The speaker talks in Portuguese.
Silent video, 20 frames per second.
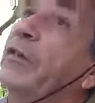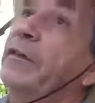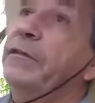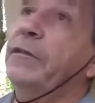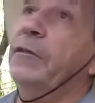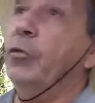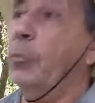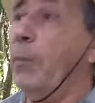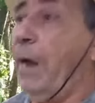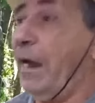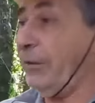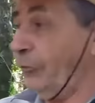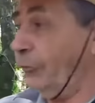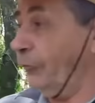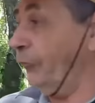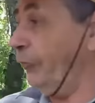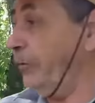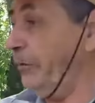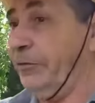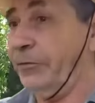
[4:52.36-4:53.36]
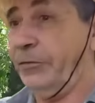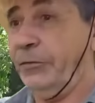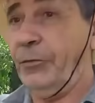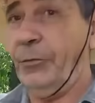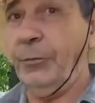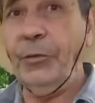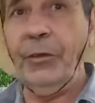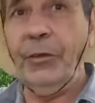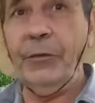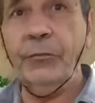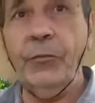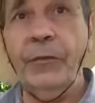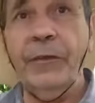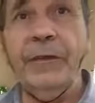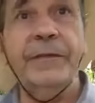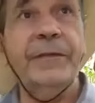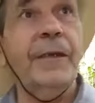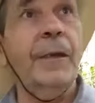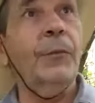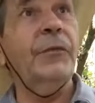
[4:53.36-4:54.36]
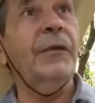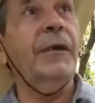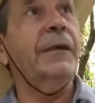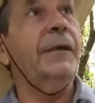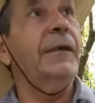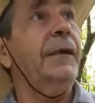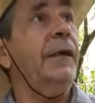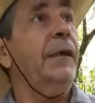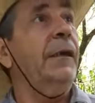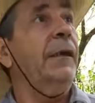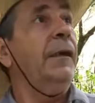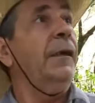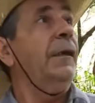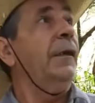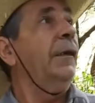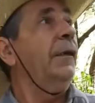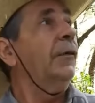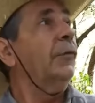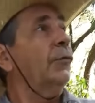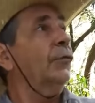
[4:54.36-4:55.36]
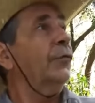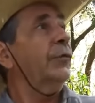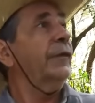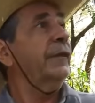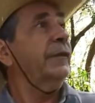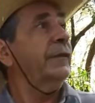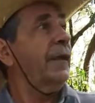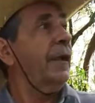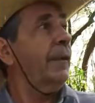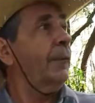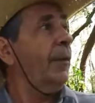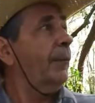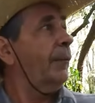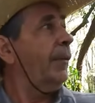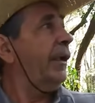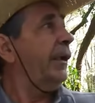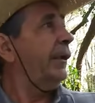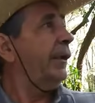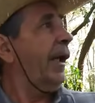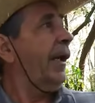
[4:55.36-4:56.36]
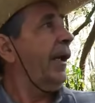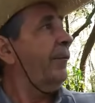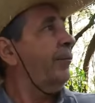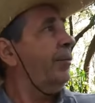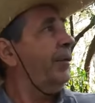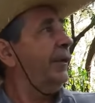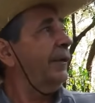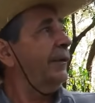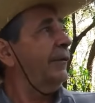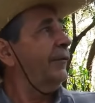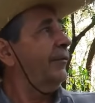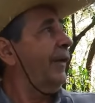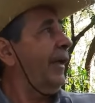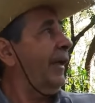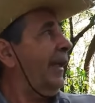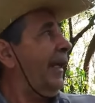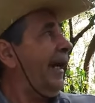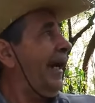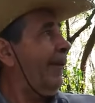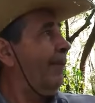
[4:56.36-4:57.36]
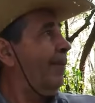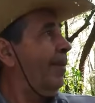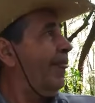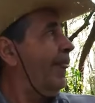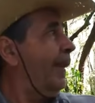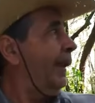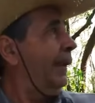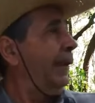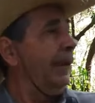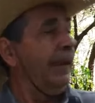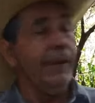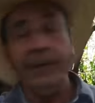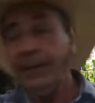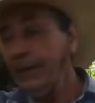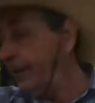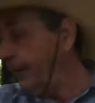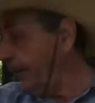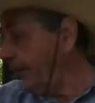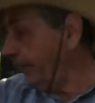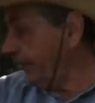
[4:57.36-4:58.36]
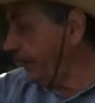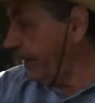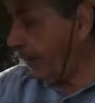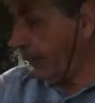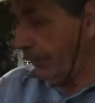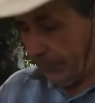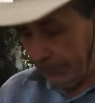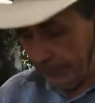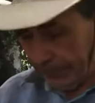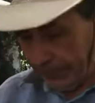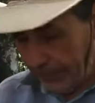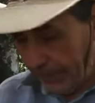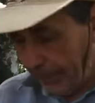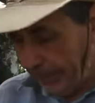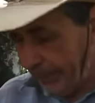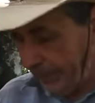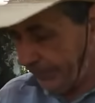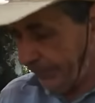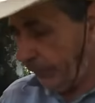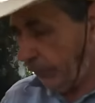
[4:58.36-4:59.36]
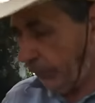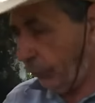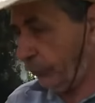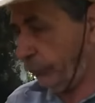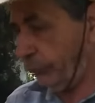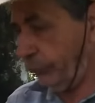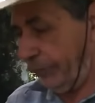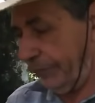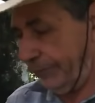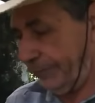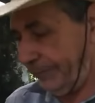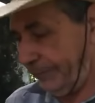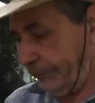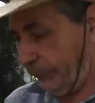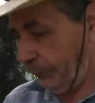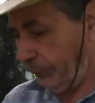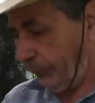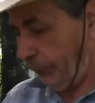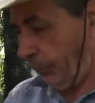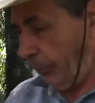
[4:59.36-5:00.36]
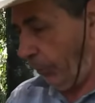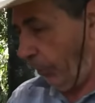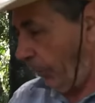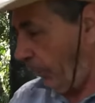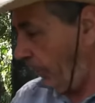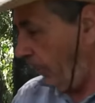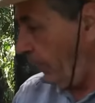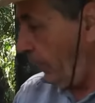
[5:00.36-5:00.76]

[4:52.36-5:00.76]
assim, no mato virgem, como nós conhecemos aqui, num sistema bem caipira de falar, ele dá até dessa grossura sim o cipó.